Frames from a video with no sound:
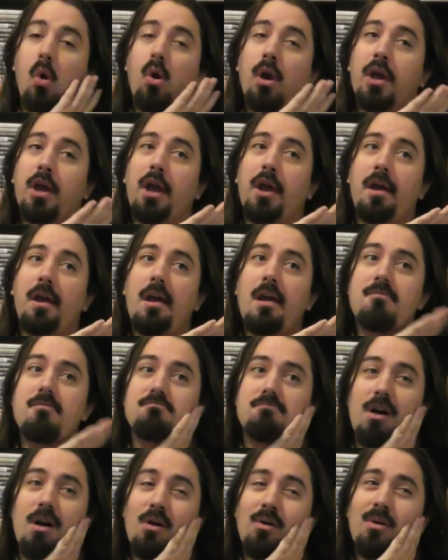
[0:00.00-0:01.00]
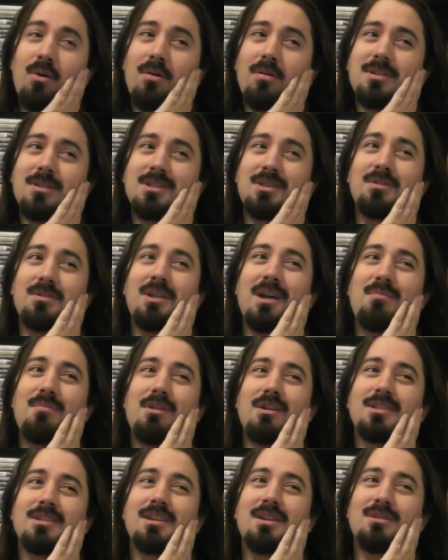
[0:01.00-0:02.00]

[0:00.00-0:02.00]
Ok, en gros c'est une amorce,